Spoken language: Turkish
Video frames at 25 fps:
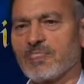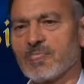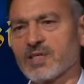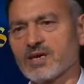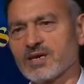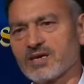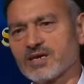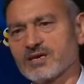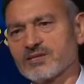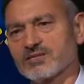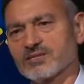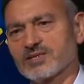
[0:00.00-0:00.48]

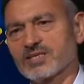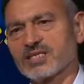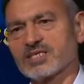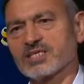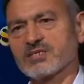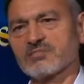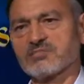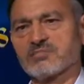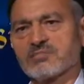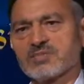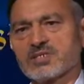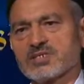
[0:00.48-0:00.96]
Ee, ne
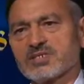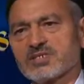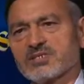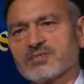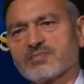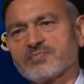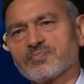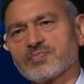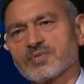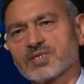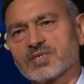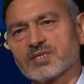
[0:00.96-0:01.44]
diyeyim e,
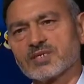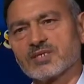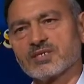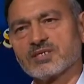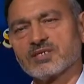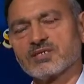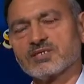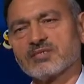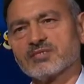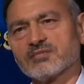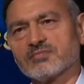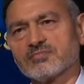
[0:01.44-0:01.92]

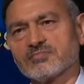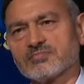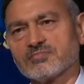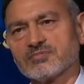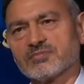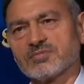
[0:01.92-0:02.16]
e,